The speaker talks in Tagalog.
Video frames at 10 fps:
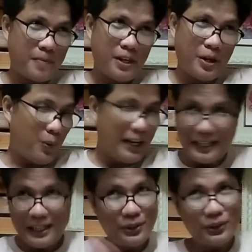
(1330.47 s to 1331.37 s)
Walang
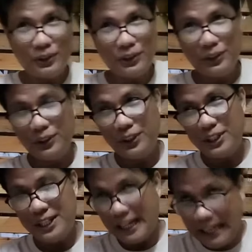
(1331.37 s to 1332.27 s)
ganong
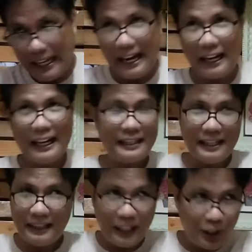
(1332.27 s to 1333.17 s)
nangyayari at
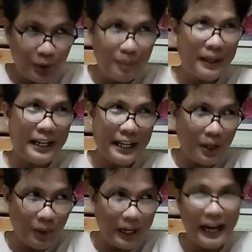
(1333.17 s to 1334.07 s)
hindi yun
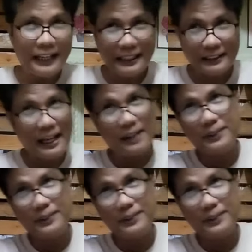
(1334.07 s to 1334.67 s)
pinaniniwalaan ng tao.